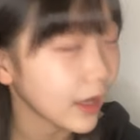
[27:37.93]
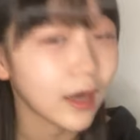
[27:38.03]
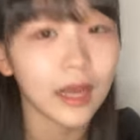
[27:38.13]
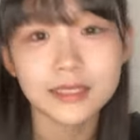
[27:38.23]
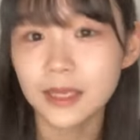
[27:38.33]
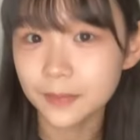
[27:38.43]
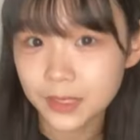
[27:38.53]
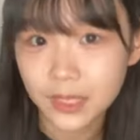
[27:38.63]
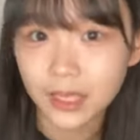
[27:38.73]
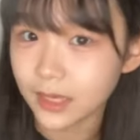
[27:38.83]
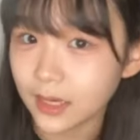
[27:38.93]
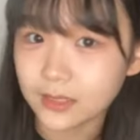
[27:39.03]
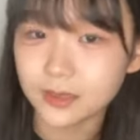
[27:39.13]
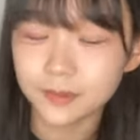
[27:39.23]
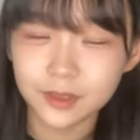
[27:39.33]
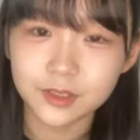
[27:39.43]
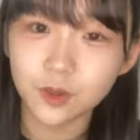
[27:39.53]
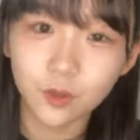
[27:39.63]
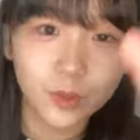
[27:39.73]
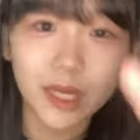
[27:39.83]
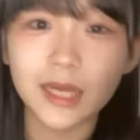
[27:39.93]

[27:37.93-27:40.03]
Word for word: あの挟みたい挟みここに